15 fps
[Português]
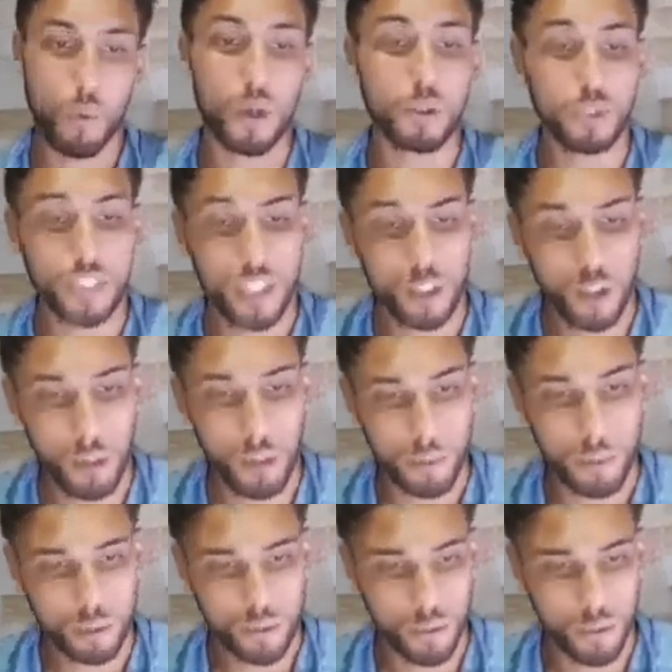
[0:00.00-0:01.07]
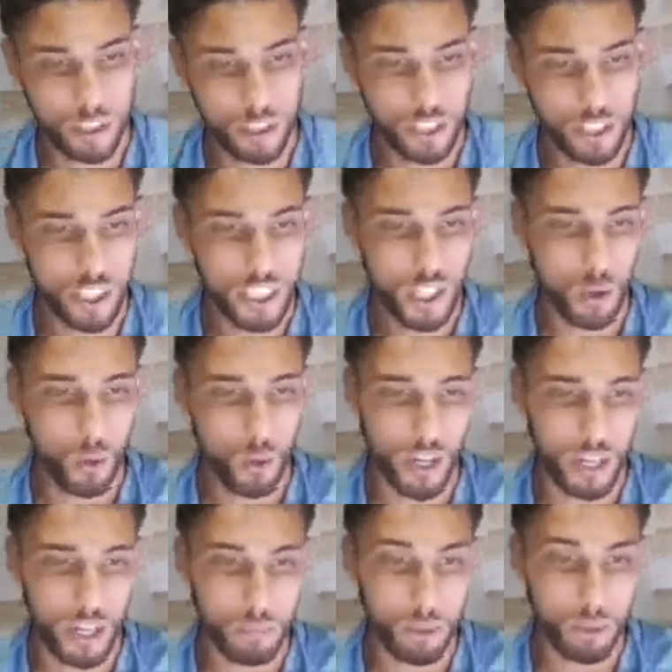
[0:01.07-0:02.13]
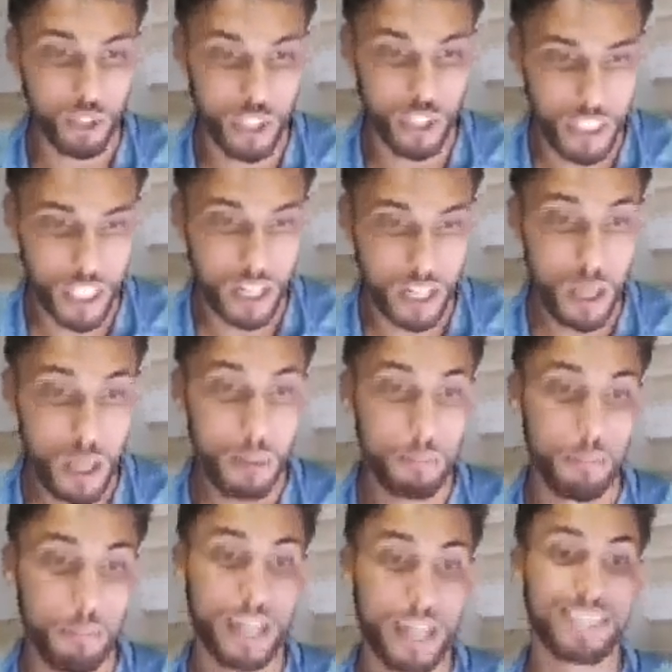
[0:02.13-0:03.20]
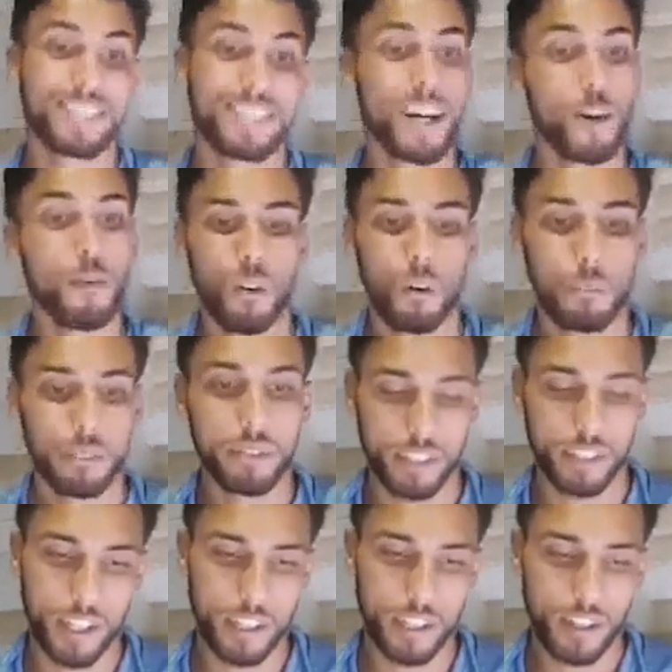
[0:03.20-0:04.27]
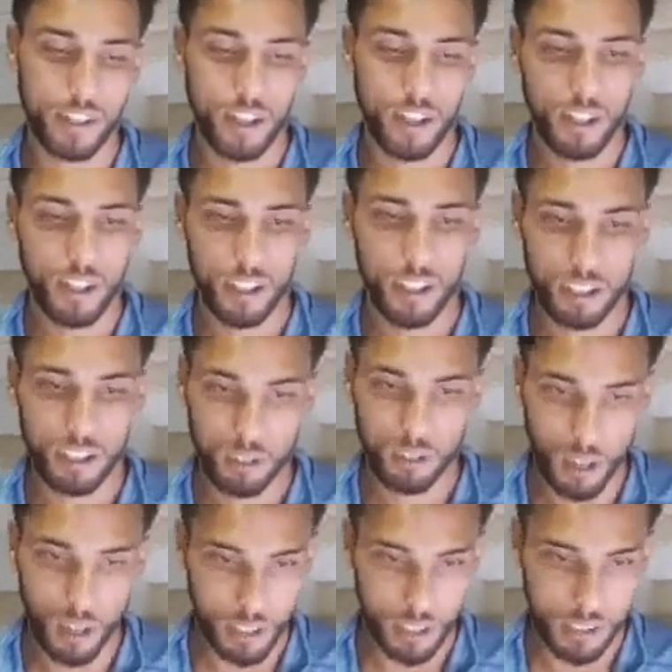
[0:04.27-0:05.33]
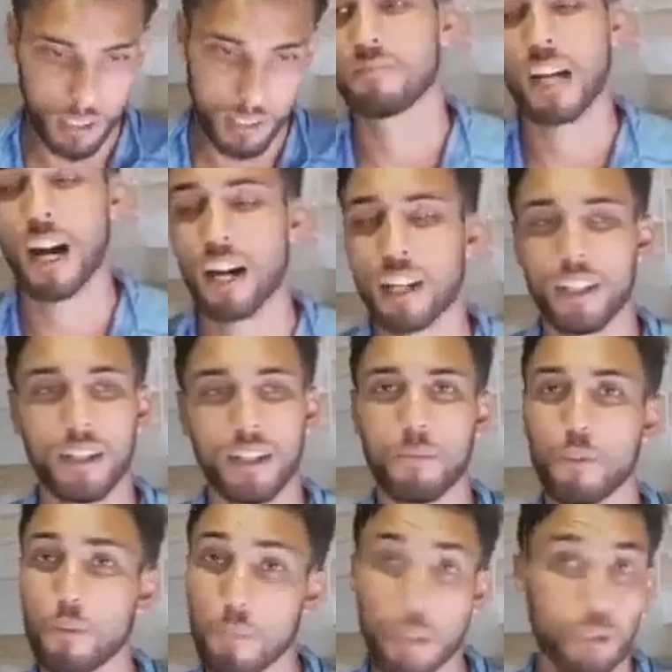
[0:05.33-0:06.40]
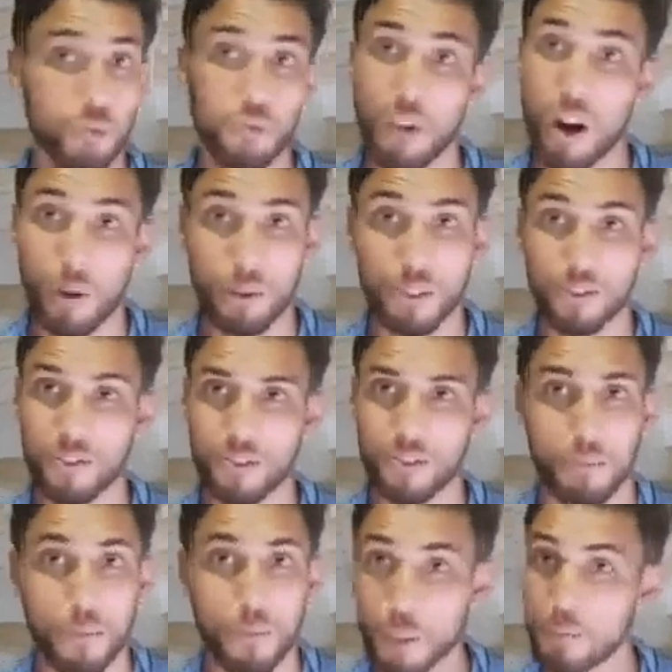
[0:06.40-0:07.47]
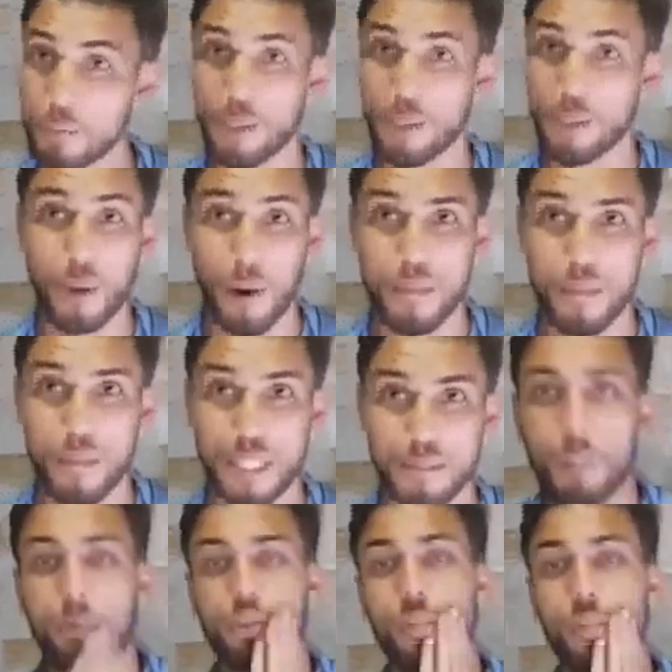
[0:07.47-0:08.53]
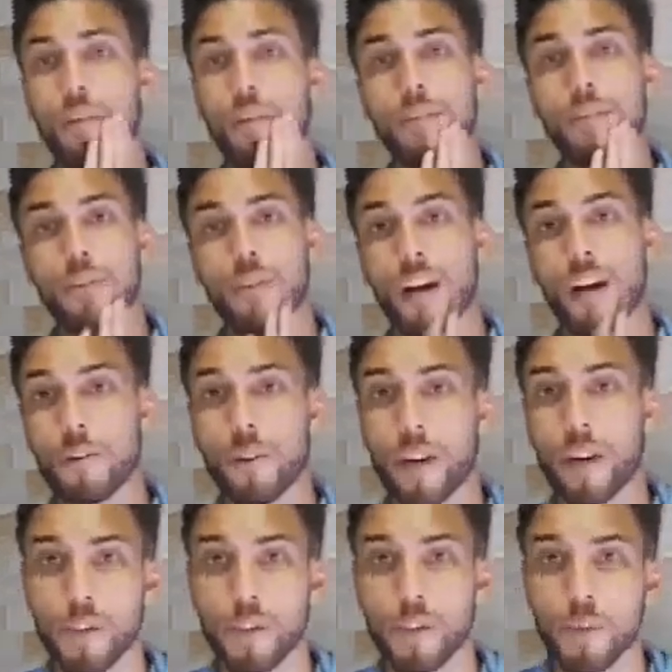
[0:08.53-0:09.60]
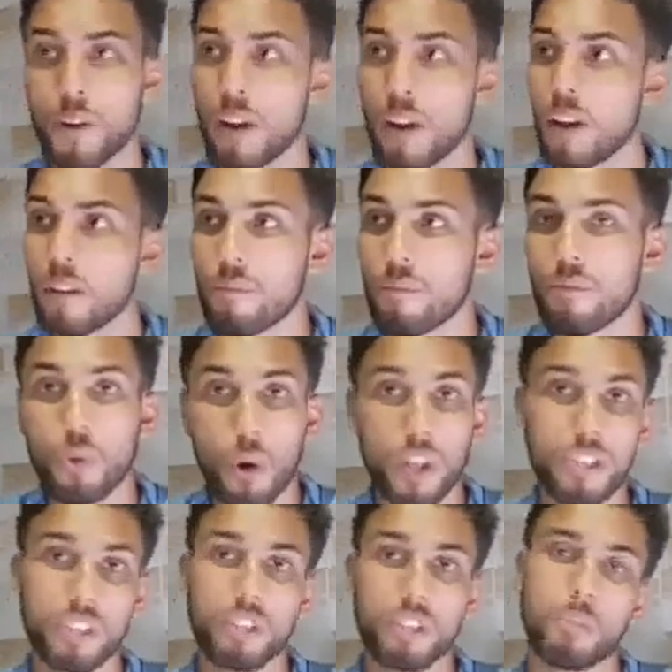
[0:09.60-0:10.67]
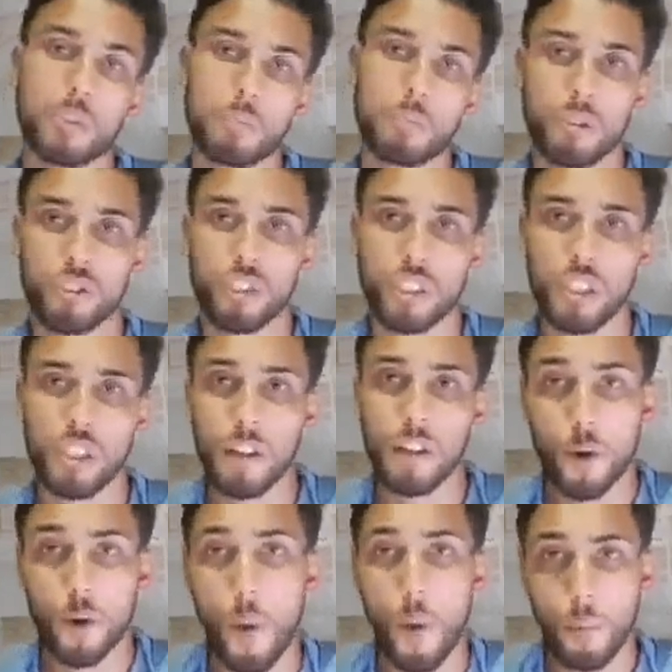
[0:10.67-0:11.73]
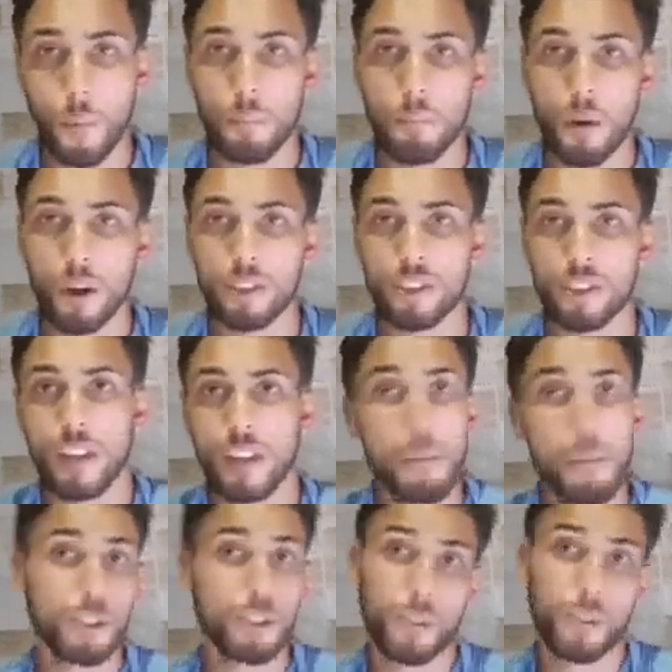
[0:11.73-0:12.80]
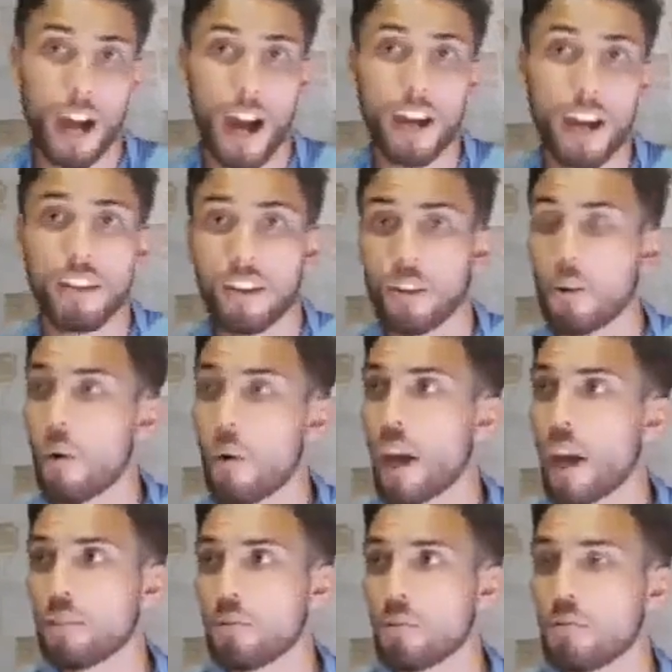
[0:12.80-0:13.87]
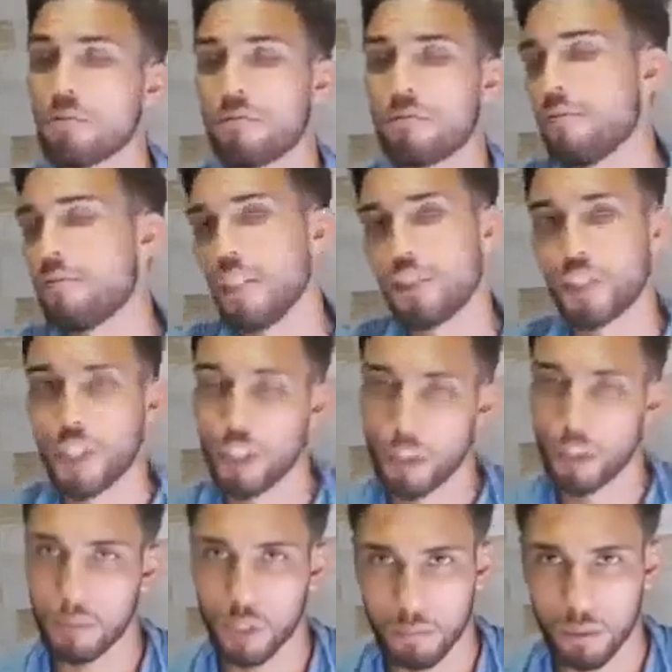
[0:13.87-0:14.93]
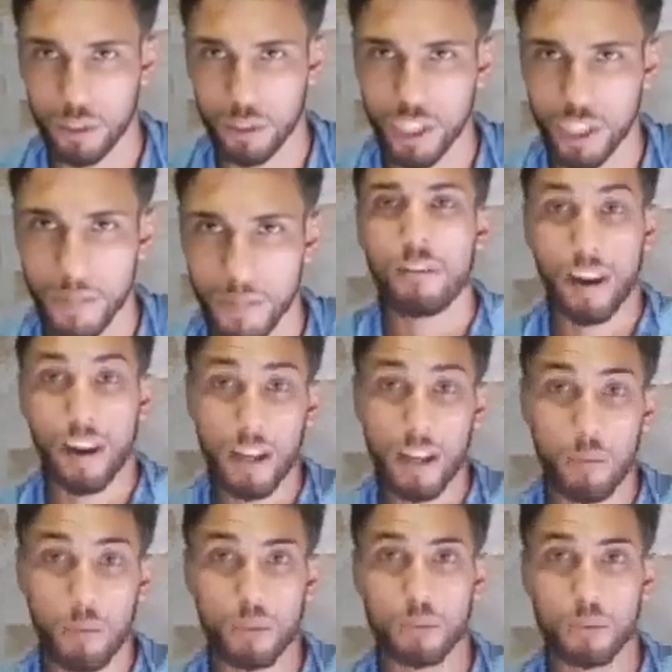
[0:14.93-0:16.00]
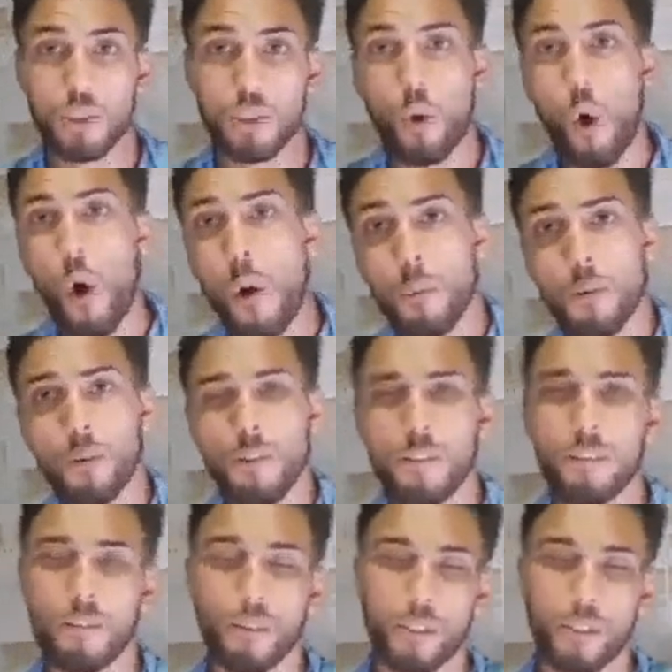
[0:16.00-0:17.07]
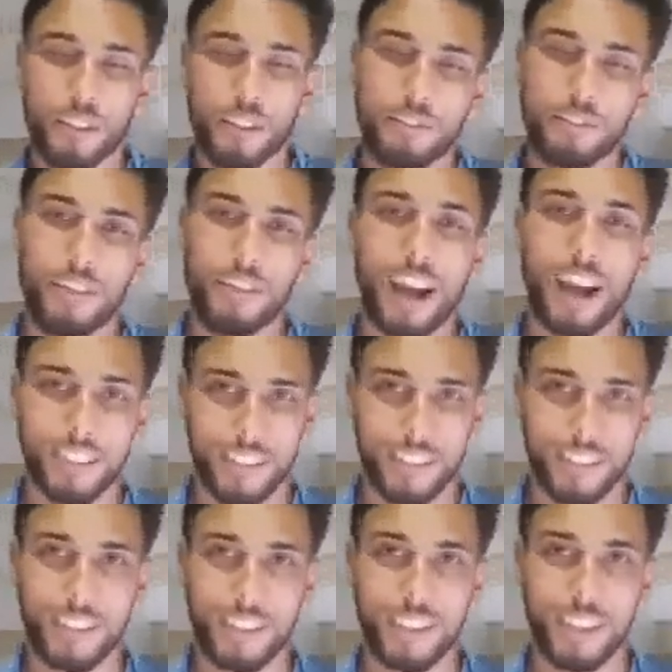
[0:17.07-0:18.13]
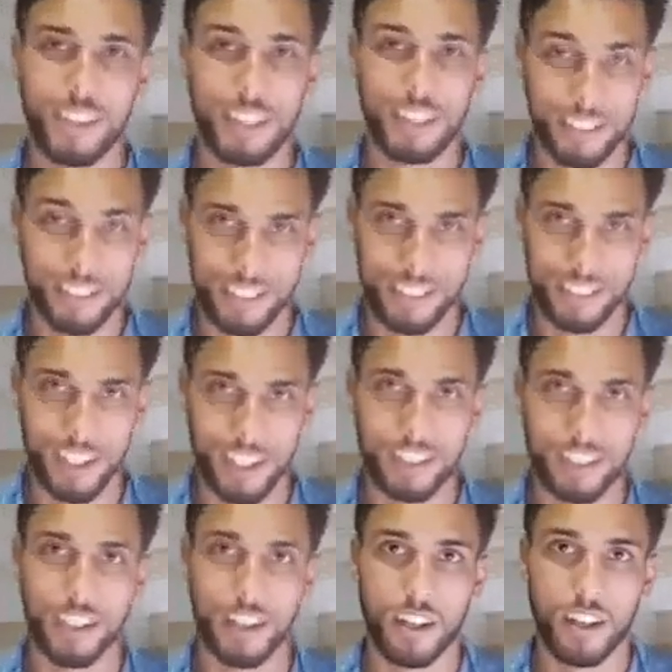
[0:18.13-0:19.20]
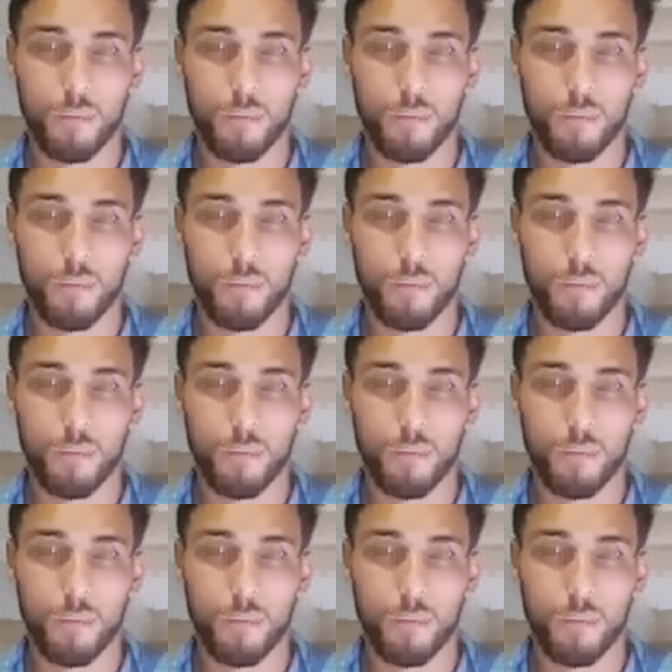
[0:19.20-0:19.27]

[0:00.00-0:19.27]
Quantos quilômetros você indica correr por dia para não obter lesões? Cara, é muito pessoal isso, muito pessoal mesmo. A pessoa pode machucar correndo 2 km por dia, como pode não machucar correndo 20 km por dia. Varia muito de como você faz esse, essa distância.